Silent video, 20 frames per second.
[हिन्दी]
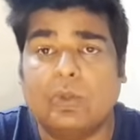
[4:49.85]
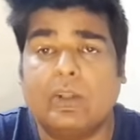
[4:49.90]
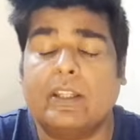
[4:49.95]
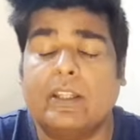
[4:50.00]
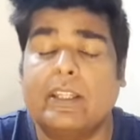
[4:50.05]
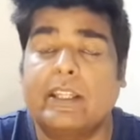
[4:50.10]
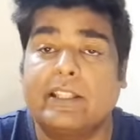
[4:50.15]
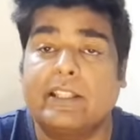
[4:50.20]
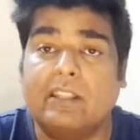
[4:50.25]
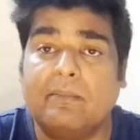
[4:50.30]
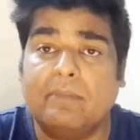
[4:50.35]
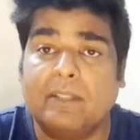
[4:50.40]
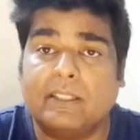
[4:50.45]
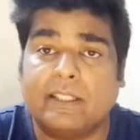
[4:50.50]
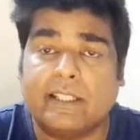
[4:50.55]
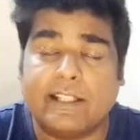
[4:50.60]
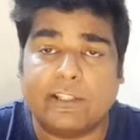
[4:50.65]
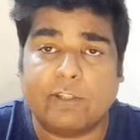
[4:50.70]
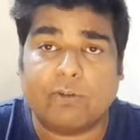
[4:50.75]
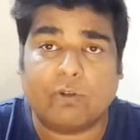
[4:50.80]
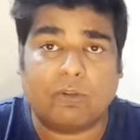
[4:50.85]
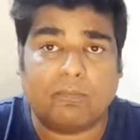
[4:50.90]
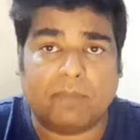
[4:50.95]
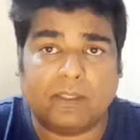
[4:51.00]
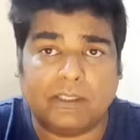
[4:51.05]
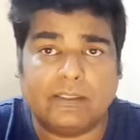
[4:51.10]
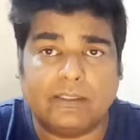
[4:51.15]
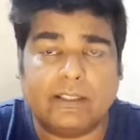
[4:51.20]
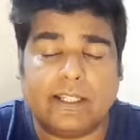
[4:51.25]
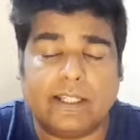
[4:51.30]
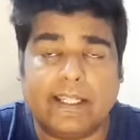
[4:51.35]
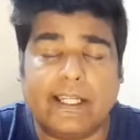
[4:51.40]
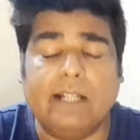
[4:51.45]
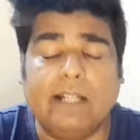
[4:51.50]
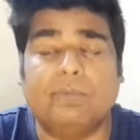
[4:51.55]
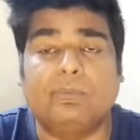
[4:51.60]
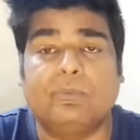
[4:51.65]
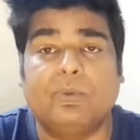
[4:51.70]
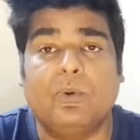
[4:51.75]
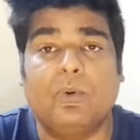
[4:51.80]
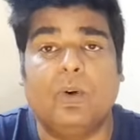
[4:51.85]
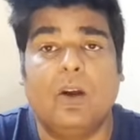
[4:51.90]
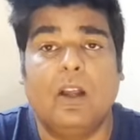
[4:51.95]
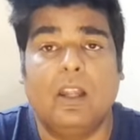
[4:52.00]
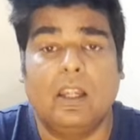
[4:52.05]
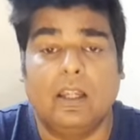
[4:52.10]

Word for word: के किसी भी तरह से कोई मदद करेगा वो